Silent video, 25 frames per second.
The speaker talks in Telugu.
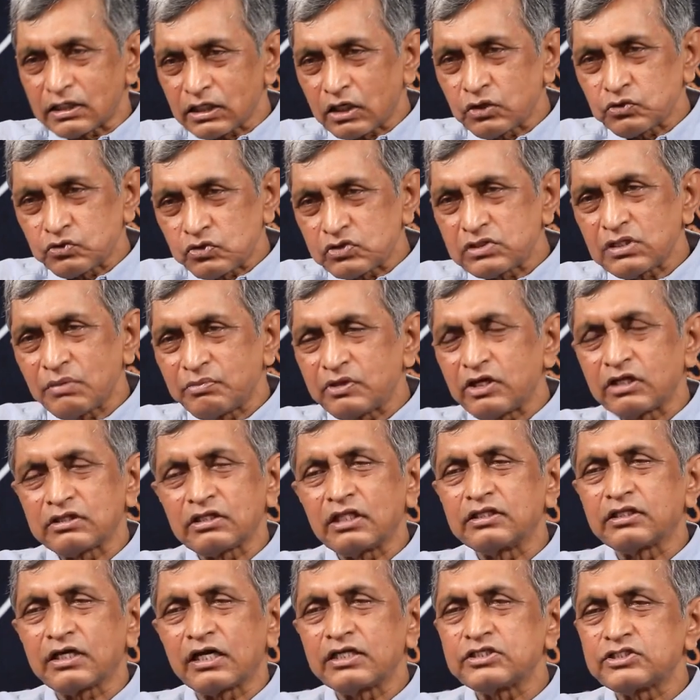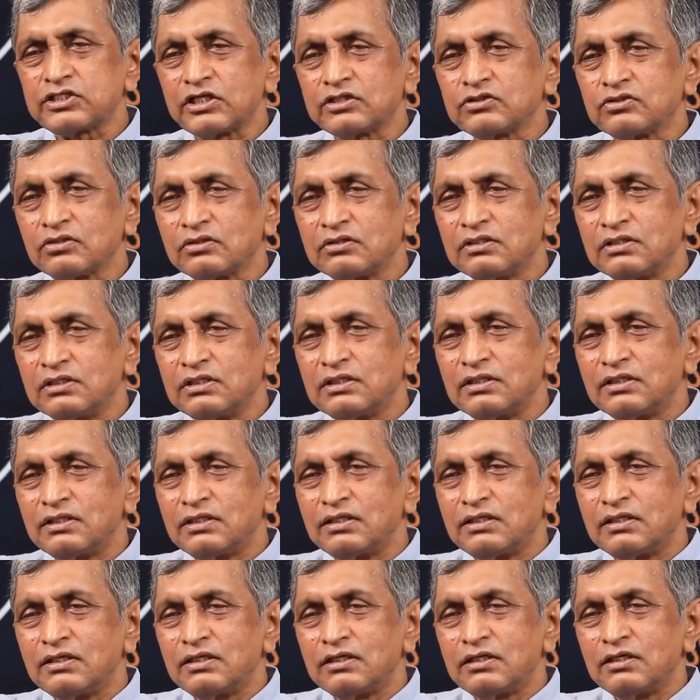కర్ణాటకలో చూసాం మనం ఎంతంత ఖర్చు ఏందో
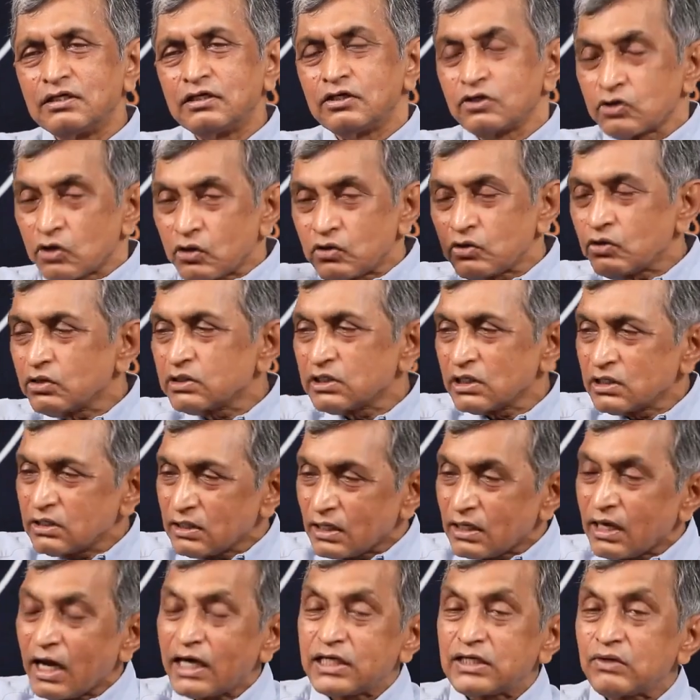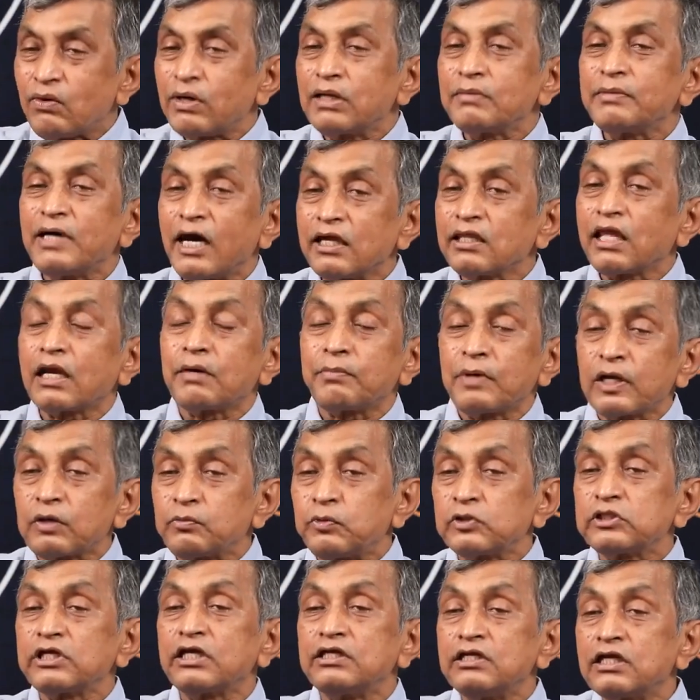రెండోది ఇలాంటి వాళ్ళ మీద
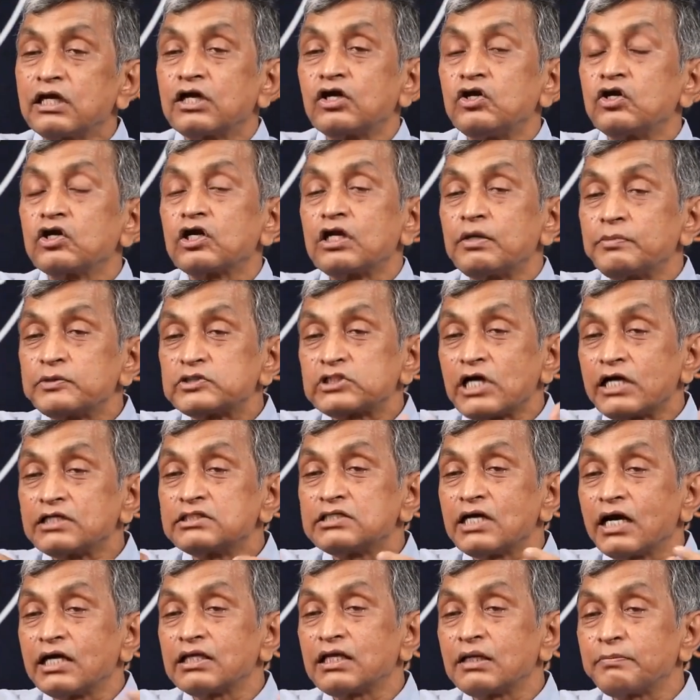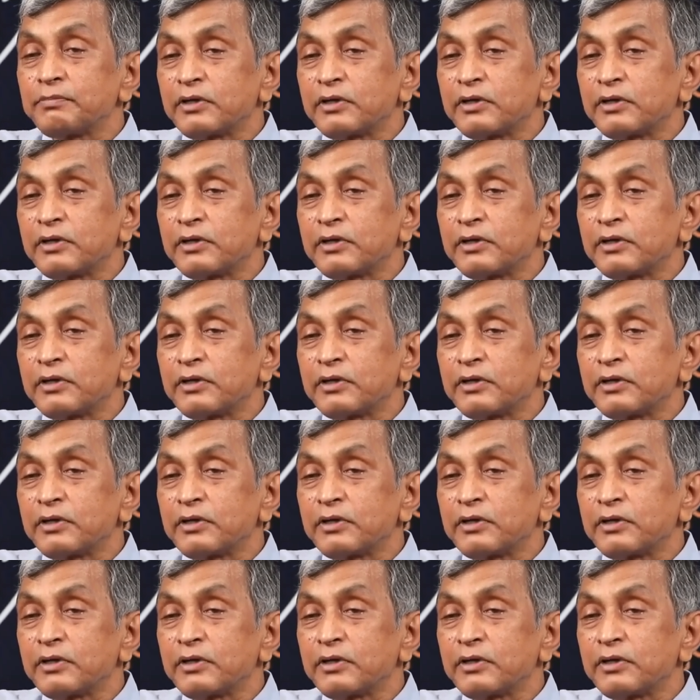ఆధారపడకపోతే ఎన్నికల్లో గెలుపు సాధ్యం